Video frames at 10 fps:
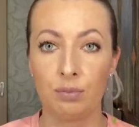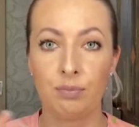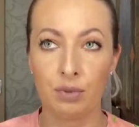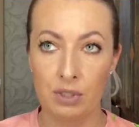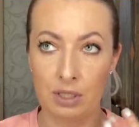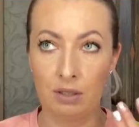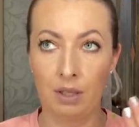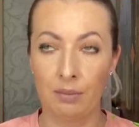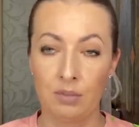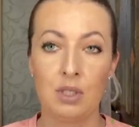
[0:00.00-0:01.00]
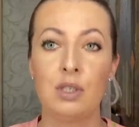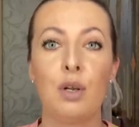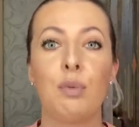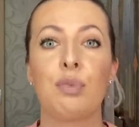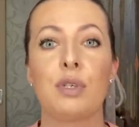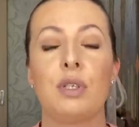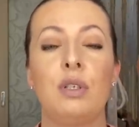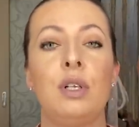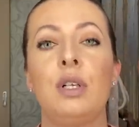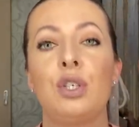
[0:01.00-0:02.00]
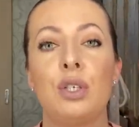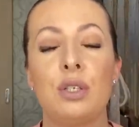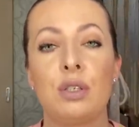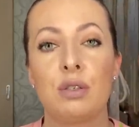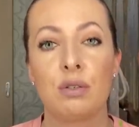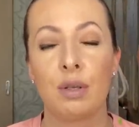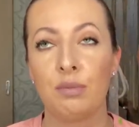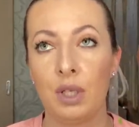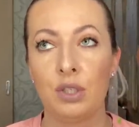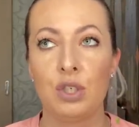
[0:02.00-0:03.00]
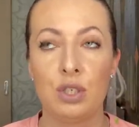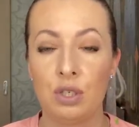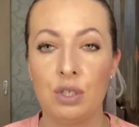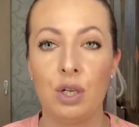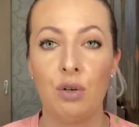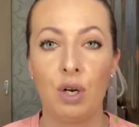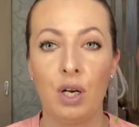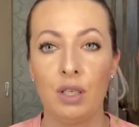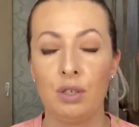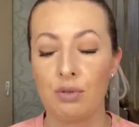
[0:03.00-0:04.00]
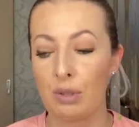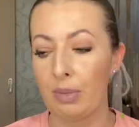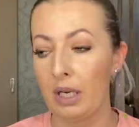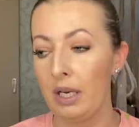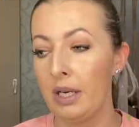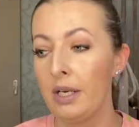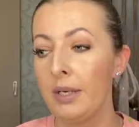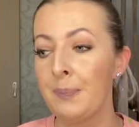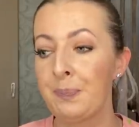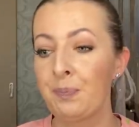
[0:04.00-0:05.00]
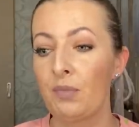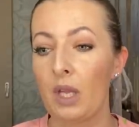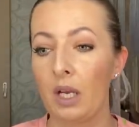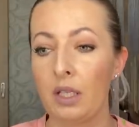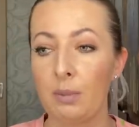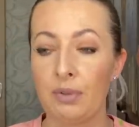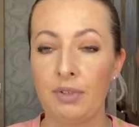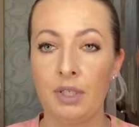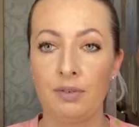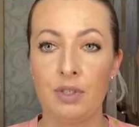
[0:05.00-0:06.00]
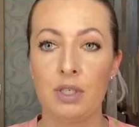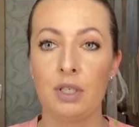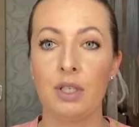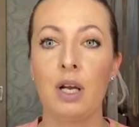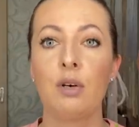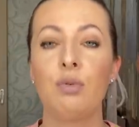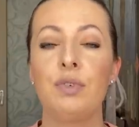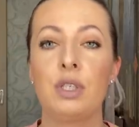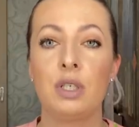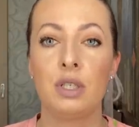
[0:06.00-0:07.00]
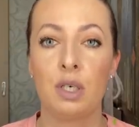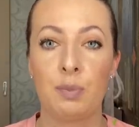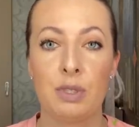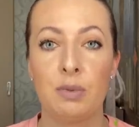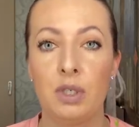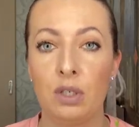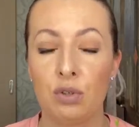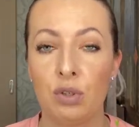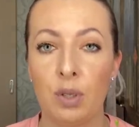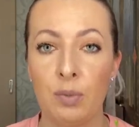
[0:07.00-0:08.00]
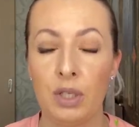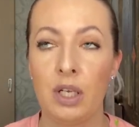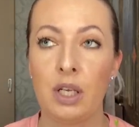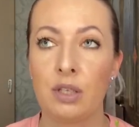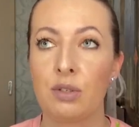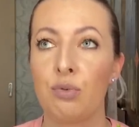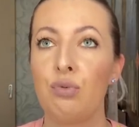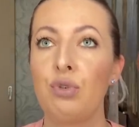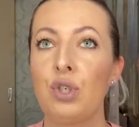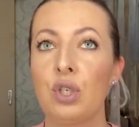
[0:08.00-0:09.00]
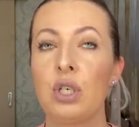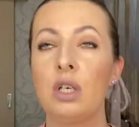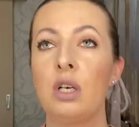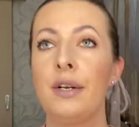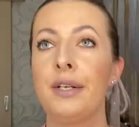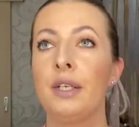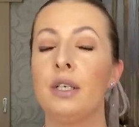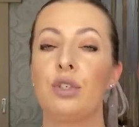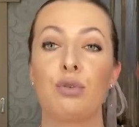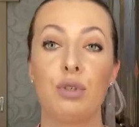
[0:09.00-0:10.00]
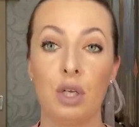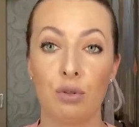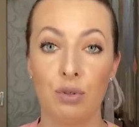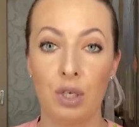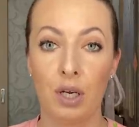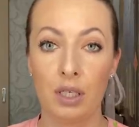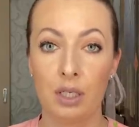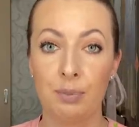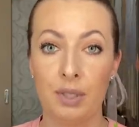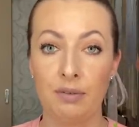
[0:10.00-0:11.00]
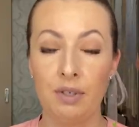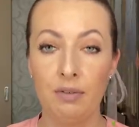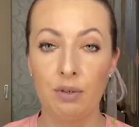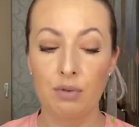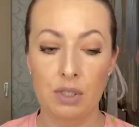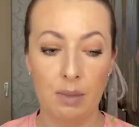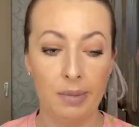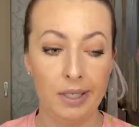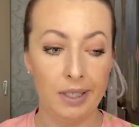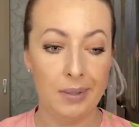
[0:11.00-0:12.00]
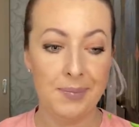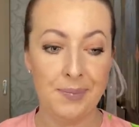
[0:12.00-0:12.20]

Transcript: после там неделю после или через, там, да, через неделю, как они ее забрали, они повели к ветеринару, ветеринар посмотрел, что там гноятся уши, что нету никаких прививок у собаки.